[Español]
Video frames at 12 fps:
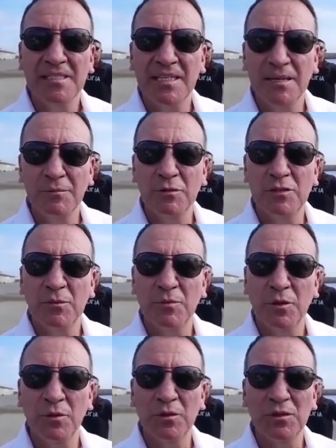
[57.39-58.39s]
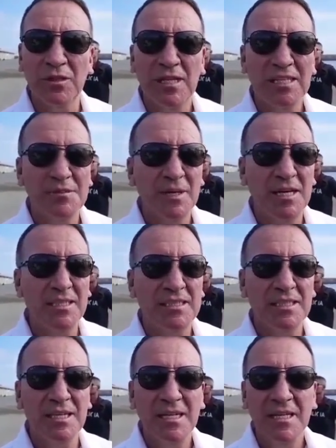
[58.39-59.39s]
saquemos nuestros productos.
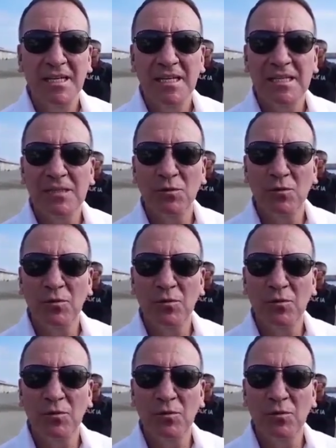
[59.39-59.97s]
Esmeraldas es,